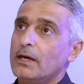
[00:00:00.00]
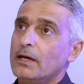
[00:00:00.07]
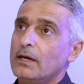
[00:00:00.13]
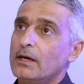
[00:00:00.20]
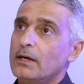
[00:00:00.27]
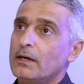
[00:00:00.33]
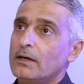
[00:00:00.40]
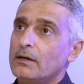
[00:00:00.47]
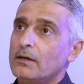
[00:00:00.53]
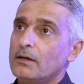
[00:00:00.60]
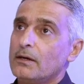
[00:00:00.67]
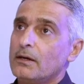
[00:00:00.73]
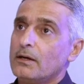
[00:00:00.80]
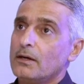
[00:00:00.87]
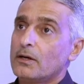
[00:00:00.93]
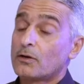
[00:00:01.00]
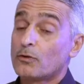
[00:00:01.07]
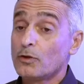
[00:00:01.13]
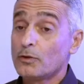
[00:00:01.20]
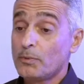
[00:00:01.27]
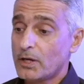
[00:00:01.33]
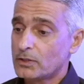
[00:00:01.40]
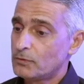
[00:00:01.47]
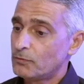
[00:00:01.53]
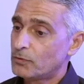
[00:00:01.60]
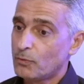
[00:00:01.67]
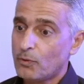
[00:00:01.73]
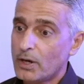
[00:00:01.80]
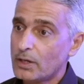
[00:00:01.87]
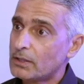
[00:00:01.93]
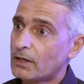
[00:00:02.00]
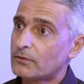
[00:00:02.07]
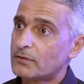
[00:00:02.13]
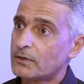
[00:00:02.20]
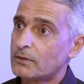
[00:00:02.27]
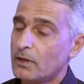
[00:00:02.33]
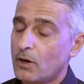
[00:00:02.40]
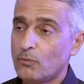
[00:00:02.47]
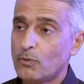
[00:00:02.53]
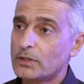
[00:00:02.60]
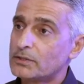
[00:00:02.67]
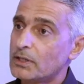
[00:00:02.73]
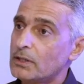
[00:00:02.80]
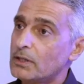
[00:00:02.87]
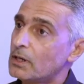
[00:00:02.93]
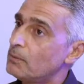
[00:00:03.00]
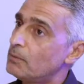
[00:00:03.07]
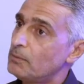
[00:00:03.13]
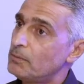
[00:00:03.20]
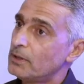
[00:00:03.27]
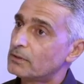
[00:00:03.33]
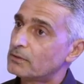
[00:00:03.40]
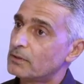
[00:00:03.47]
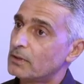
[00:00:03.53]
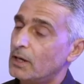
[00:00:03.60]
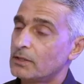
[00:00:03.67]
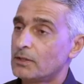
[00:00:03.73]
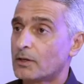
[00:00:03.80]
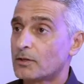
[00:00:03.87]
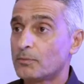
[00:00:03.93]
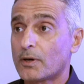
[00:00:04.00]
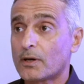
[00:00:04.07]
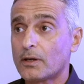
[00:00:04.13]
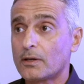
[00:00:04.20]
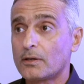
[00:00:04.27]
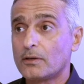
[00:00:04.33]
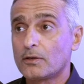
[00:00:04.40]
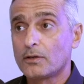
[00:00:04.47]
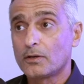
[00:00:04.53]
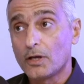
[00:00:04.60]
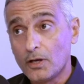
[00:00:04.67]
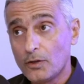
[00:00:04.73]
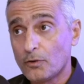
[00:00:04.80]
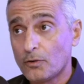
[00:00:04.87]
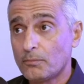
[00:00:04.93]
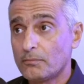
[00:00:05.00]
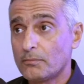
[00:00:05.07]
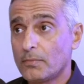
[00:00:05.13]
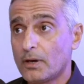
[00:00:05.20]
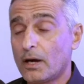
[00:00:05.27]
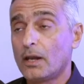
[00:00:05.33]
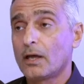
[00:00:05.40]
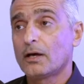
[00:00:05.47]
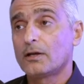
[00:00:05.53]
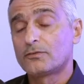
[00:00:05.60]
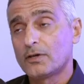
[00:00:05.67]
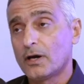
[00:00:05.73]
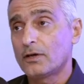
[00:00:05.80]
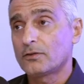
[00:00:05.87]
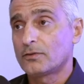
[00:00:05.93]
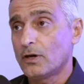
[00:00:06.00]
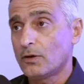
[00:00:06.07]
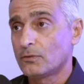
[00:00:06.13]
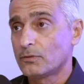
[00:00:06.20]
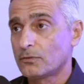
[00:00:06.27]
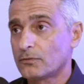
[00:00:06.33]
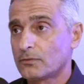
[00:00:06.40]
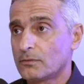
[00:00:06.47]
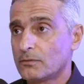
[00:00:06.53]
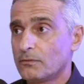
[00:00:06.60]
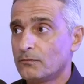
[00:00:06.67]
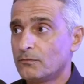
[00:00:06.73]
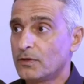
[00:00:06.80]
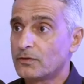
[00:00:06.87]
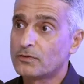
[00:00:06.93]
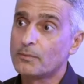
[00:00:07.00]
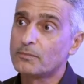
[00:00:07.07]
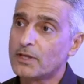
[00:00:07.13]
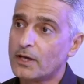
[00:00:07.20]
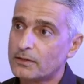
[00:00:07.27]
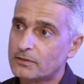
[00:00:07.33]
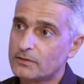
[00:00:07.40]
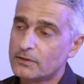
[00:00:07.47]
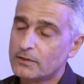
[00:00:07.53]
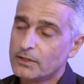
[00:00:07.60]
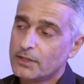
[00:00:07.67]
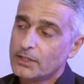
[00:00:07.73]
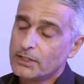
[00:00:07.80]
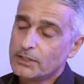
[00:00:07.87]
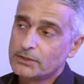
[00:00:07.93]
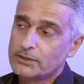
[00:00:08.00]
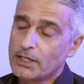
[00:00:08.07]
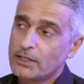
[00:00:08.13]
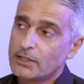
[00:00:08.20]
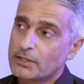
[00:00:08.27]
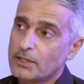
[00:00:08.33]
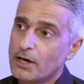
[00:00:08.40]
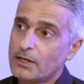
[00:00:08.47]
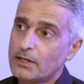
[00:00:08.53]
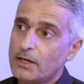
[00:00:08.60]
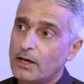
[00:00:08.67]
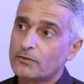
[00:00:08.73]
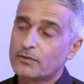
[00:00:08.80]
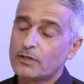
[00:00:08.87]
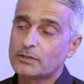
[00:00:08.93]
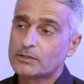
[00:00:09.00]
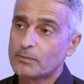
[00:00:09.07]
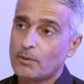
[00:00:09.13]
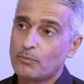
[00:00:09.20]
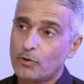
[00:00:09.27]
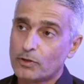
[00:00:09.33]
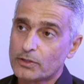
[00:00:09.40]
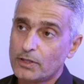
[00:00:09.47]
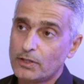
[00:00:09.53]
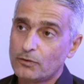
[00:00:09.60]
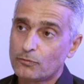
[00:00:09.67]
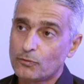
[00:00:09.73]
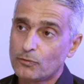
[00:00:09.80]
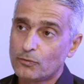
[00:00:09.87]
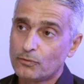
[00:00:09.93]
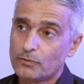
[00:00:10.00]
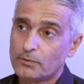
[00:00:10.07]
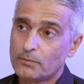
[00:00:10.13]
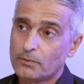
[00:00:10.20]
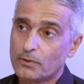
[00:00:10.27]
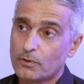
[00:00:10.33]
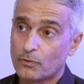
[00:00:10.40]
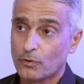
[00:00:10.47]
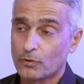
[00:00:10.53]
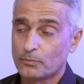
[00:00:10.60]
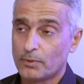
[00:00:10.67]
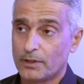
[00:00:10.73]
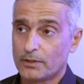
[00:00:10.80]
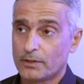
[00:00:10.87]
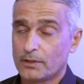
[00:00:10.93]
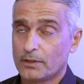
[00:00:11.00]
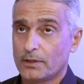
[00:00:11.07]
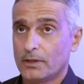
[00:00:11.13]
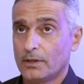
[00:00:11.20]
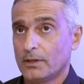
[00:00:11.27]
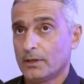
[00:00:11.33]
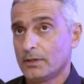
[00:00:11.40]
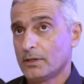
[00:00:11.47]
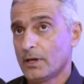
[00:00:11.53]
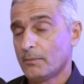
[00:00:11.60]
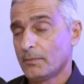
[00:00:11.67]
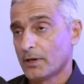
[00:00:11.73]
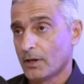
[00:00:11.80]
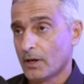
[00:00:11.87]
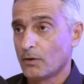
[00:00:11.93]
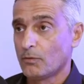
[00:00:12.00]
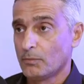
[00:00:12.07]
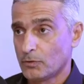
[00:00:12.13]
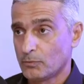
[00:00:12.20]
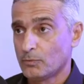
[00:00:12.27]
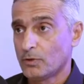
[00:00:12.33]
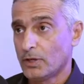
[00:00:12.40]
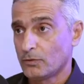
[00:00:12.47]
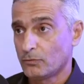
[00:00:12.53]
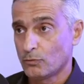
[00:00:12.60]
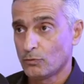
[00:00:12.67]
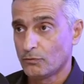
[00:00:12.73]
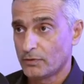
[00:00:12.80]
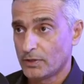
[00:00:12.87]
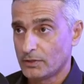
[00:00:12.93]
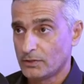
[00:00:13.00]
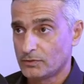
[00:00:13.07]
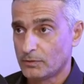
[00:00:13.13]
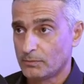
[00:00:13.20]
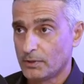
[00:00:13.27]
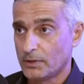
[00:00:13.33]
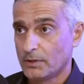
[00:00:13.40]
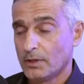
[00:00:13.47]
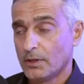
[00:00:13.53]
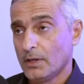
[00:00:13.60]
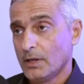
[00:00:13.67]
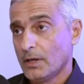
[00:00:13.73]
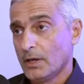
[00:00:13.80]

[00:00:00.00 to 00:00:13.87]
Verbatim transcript: آه، الرود بايك شفته وايد احسن اول شيء قريب البيت اقدر اتمرن كل يوم على الاقل ساعه ساعه ونص فاستمتعت الشيء الثاني حصلت شباب مواطنين يسوقون رود بايك آه، ايامها كانوا مجموعه يسوقون في نادي الشبه